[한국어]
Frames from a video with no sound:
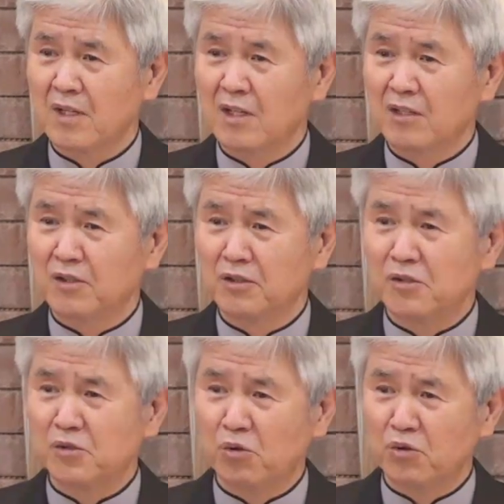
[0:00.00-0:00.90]
그런데
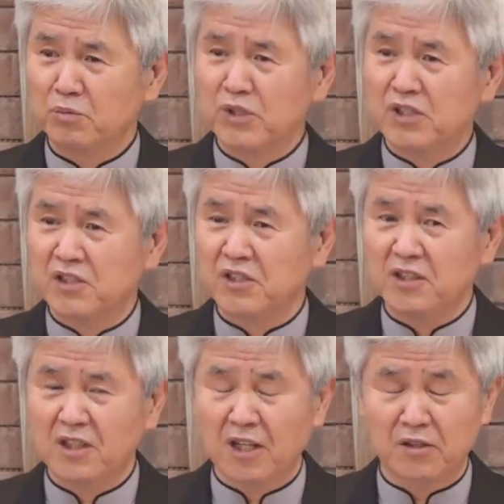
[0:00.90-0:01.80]
조금 기질이
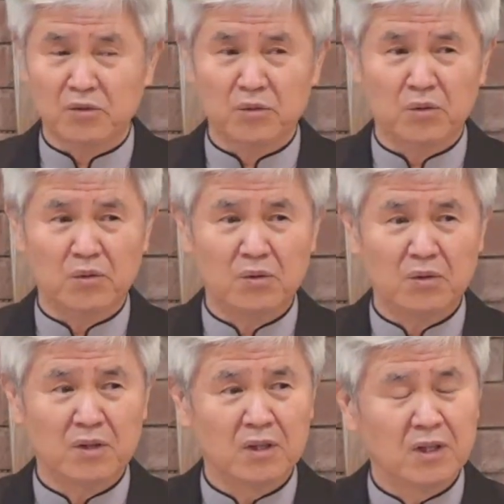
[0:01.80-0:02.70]
다르고
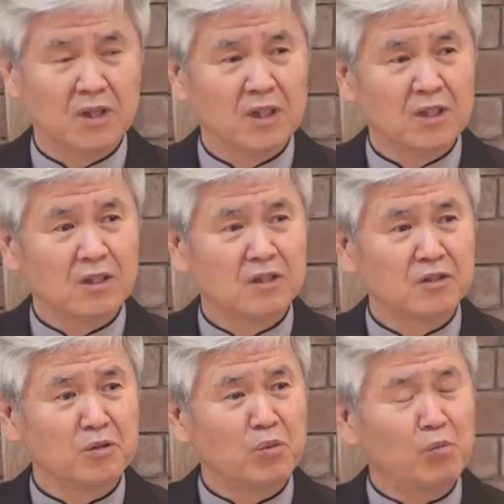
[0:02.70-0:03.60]

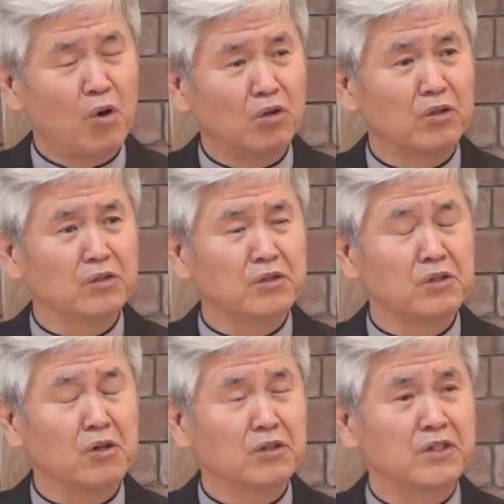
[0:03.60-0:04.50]
그래도 뭐 먹는
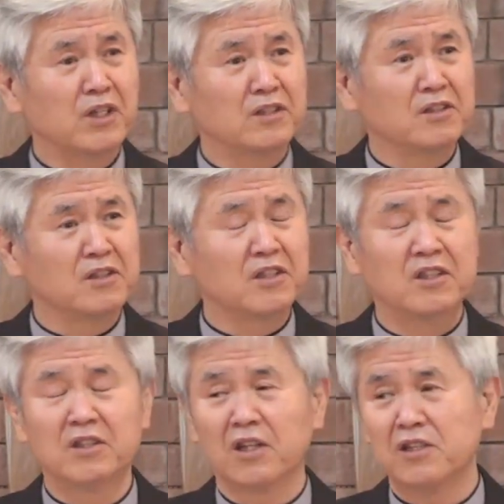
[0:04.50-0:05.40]
것이라든지
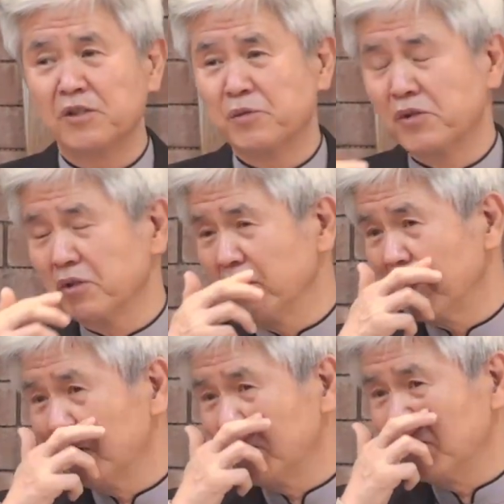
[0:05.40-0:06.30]
기타의 습성이
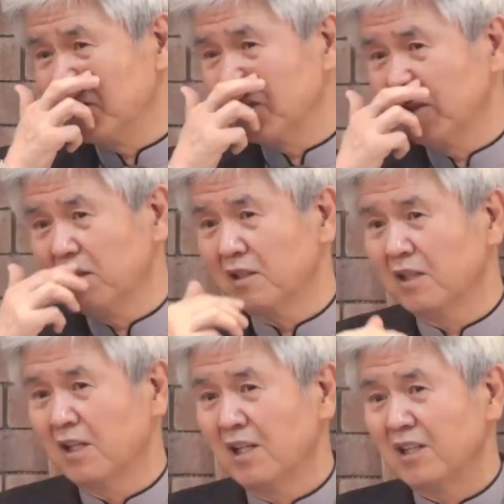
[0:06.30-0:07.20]
같으니까
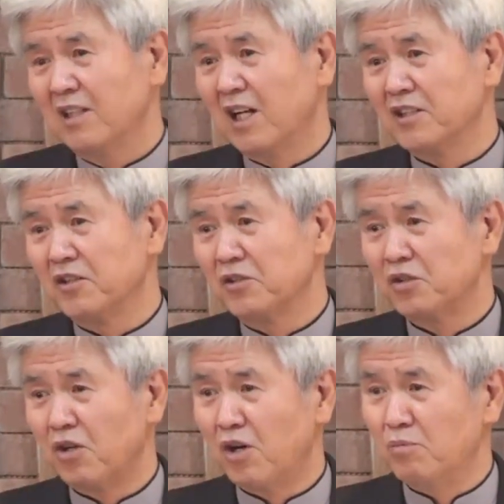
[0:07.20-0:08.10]
낮에는 전부